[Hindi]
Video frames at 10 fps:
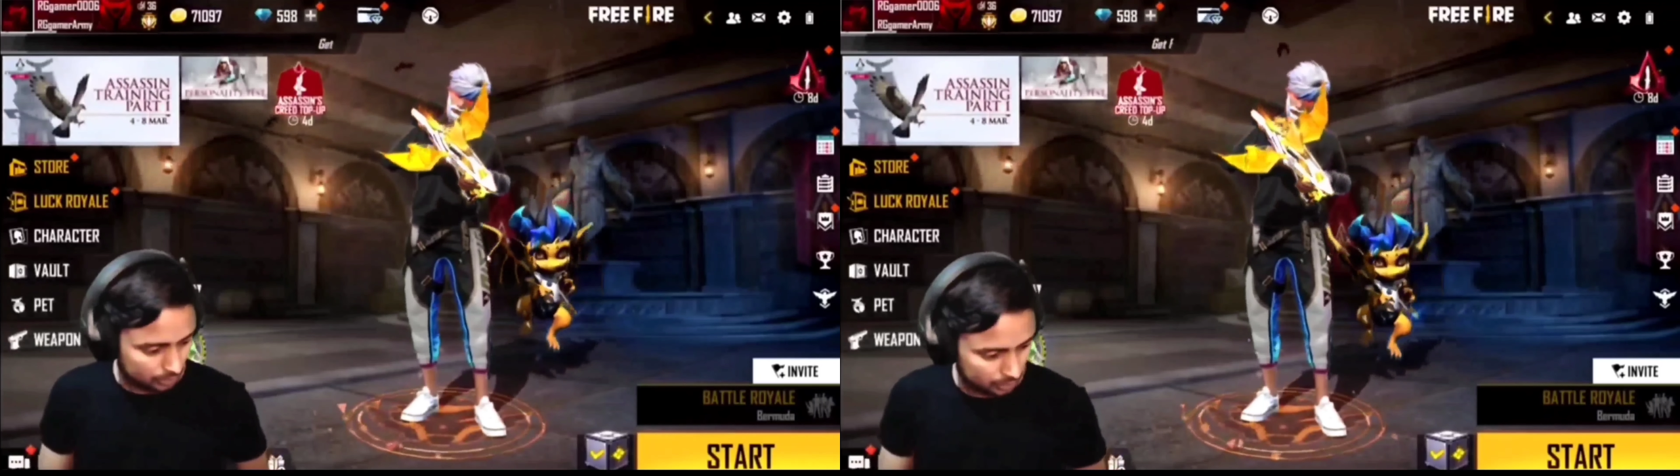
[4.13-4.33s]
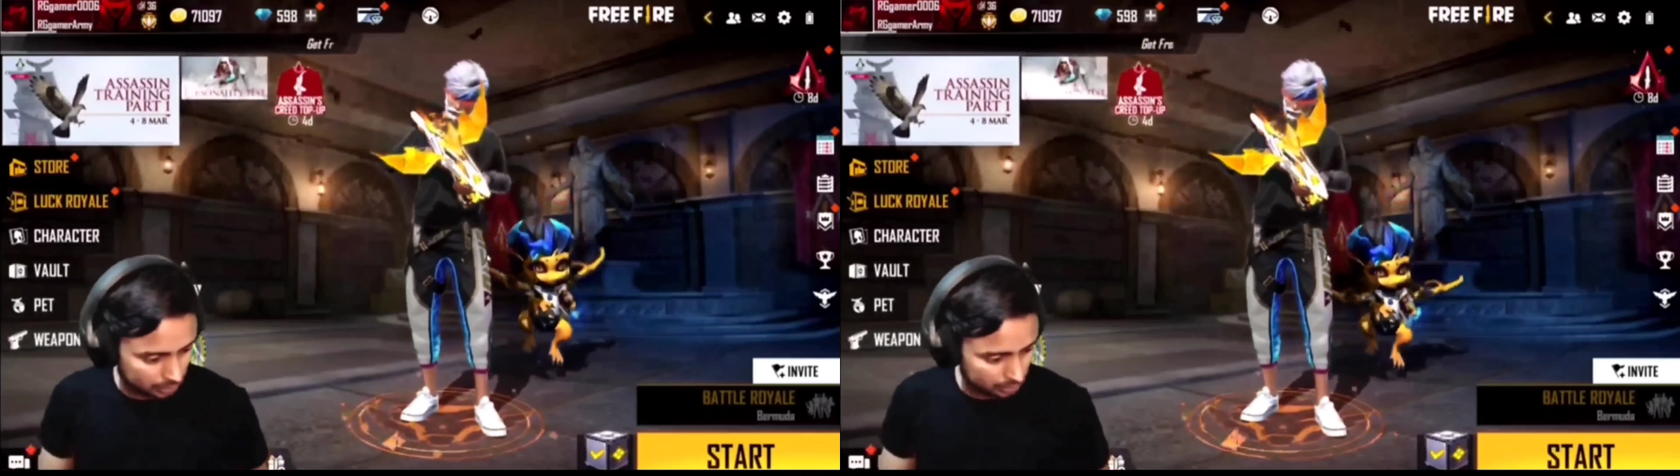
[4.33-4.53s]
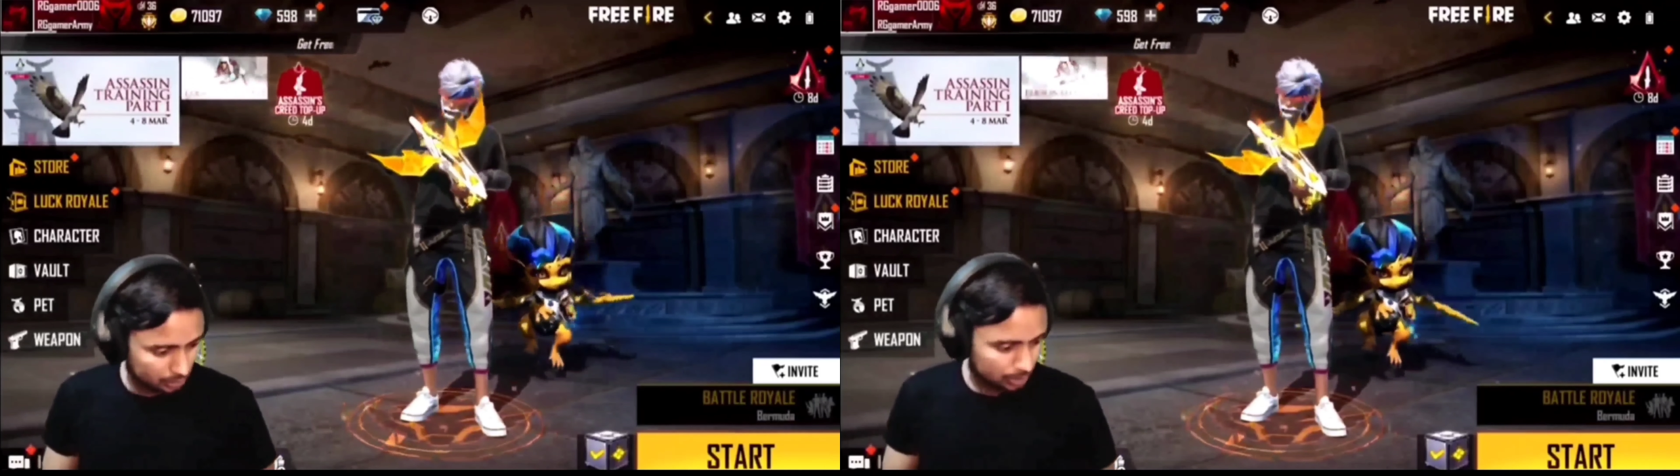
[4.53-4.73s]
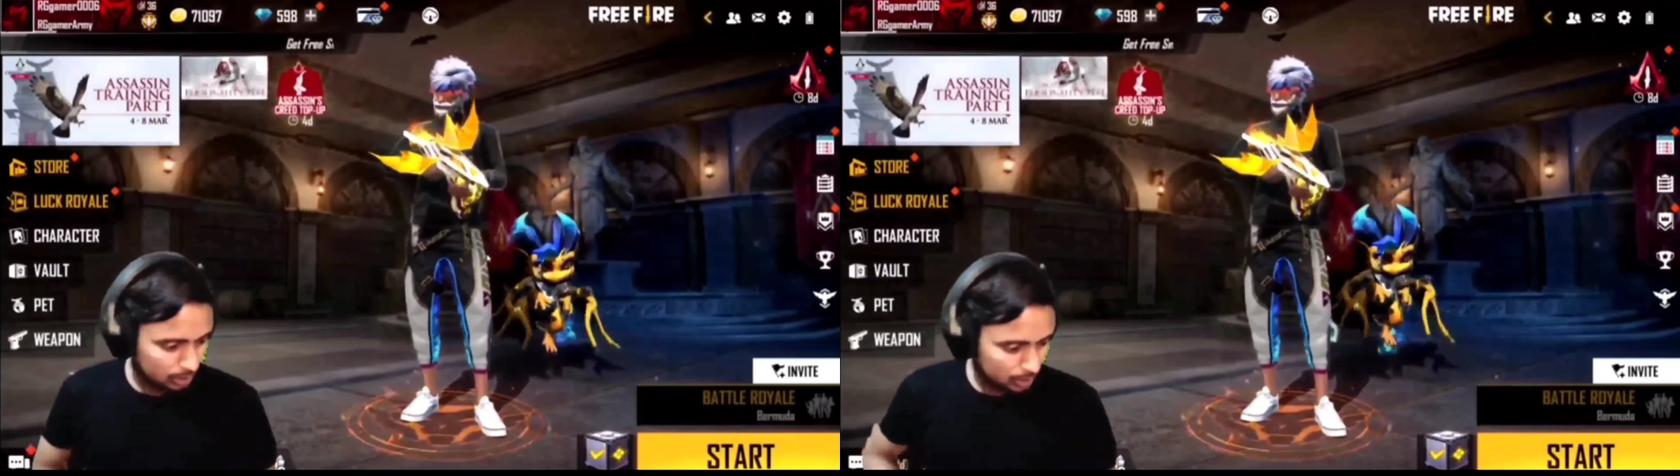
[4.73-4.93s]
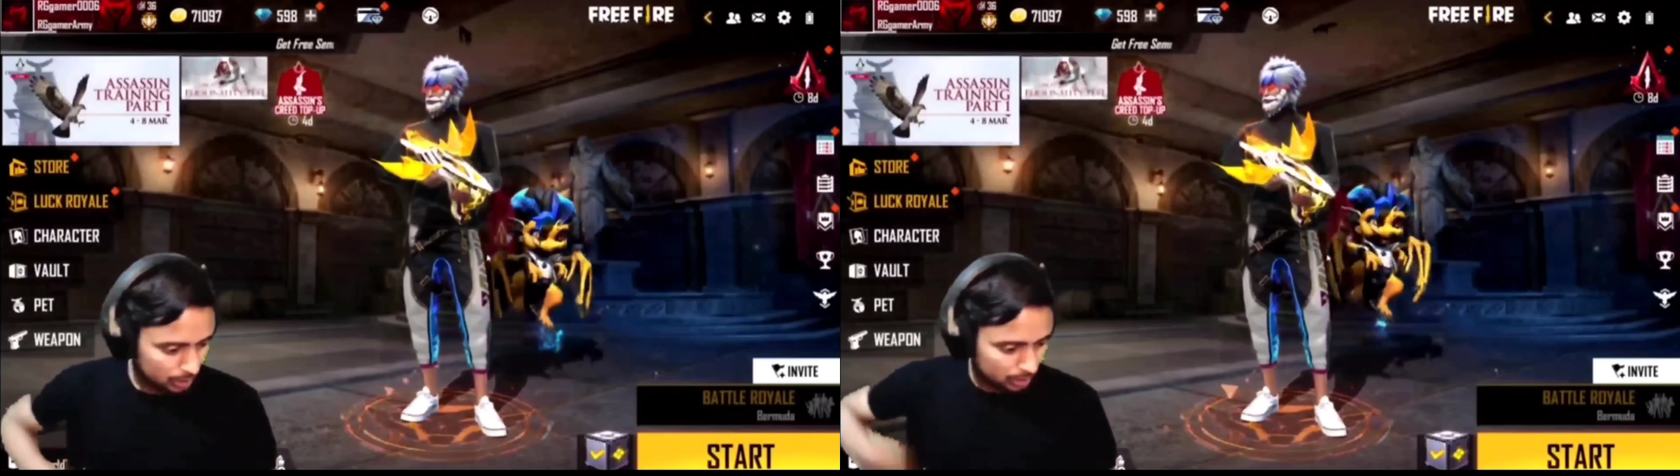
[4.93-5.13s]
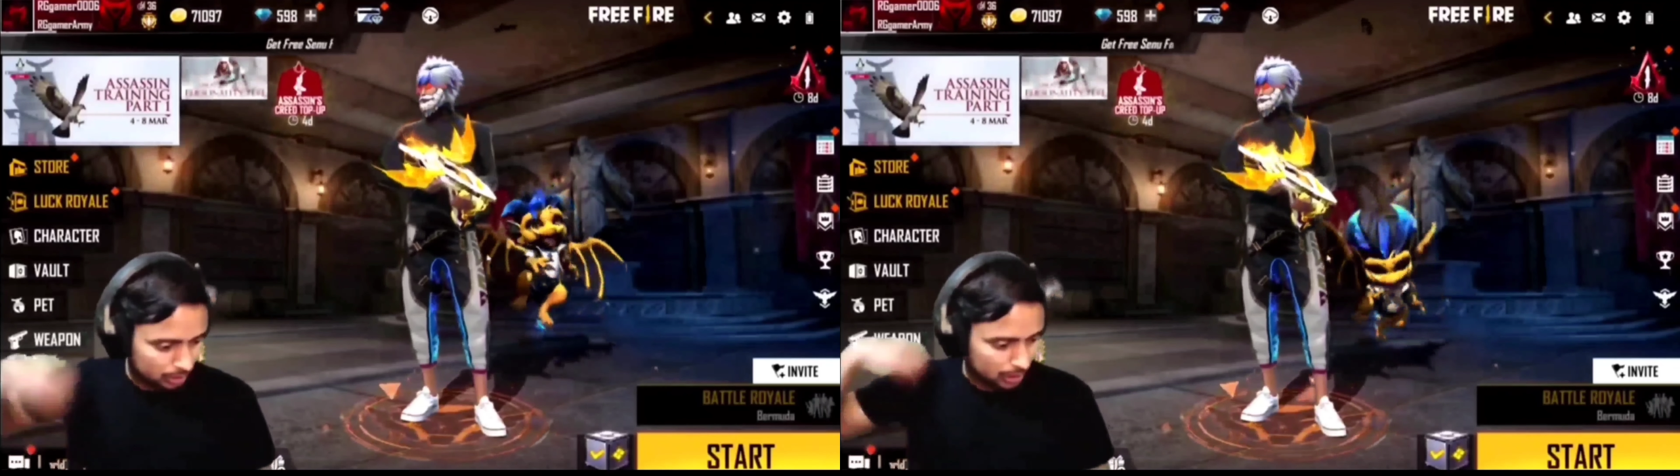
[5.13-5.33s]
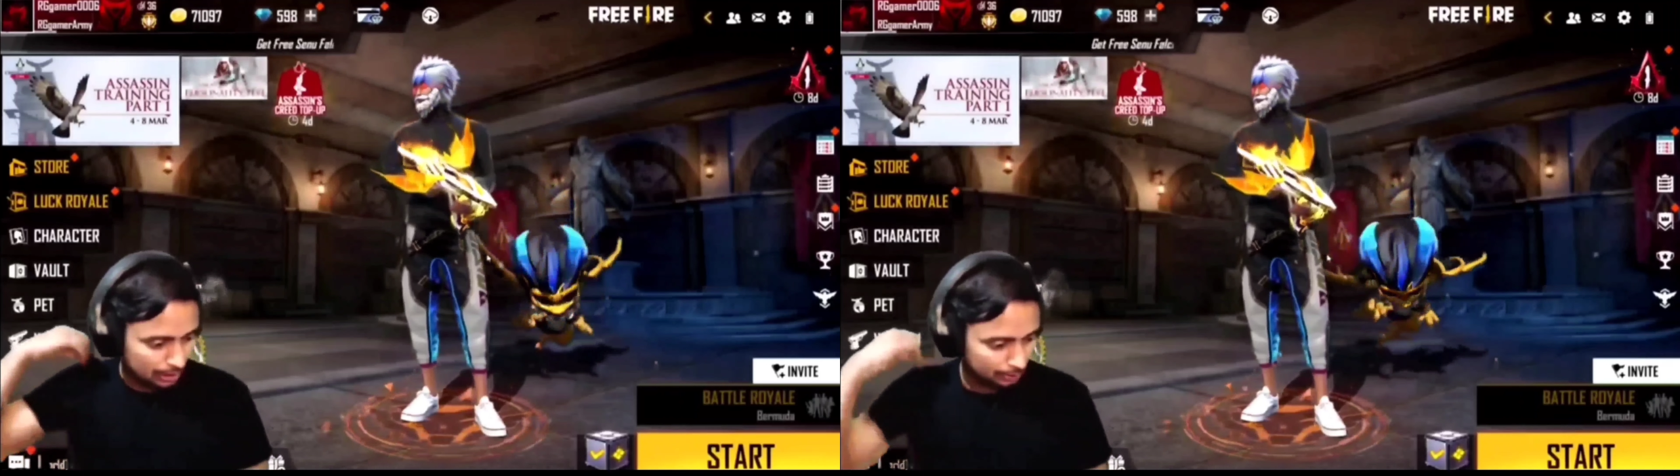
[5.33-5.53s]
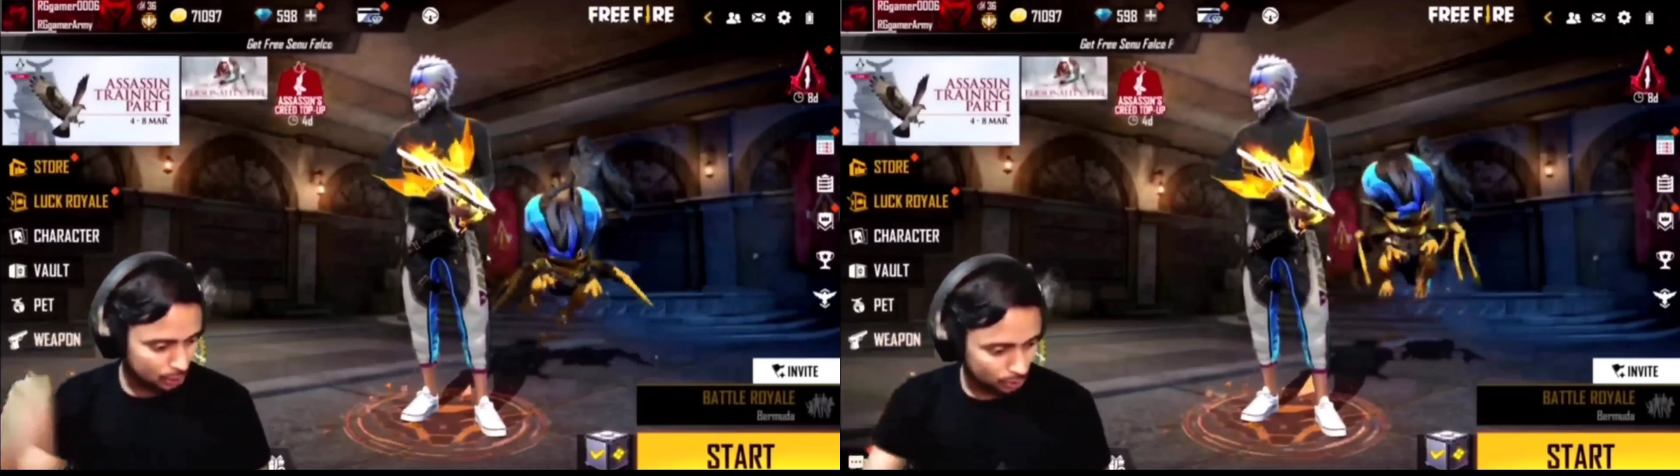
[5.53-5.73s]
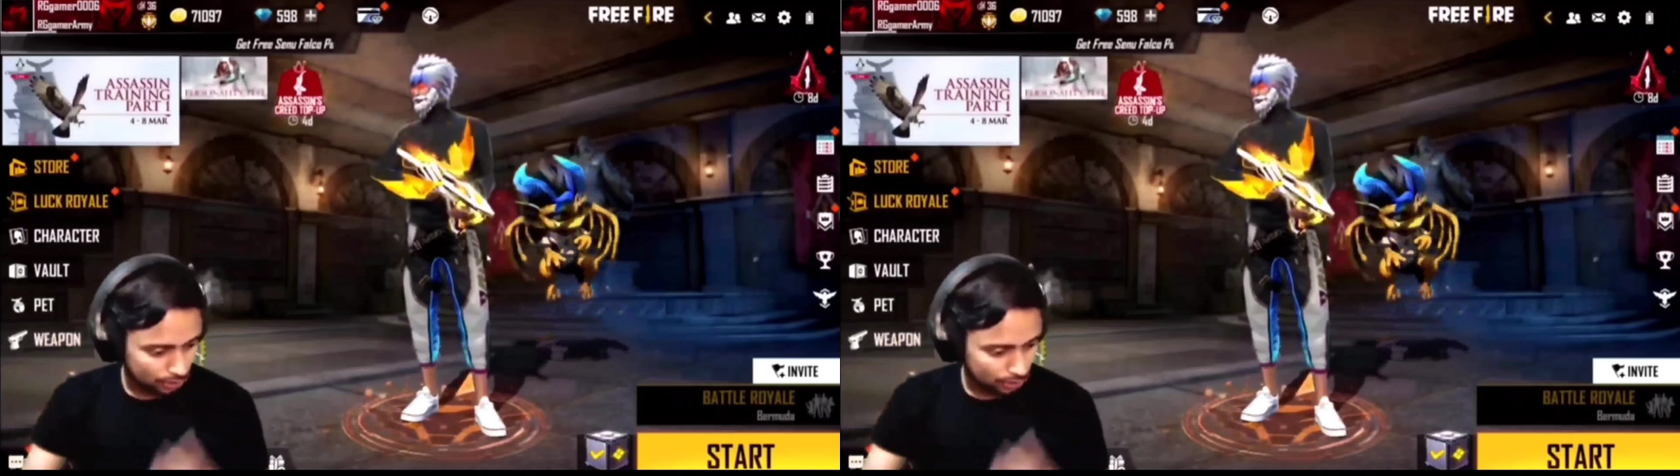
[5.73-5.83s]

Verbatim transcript: सिक्स सेवन नाइन जीरो एट जीरो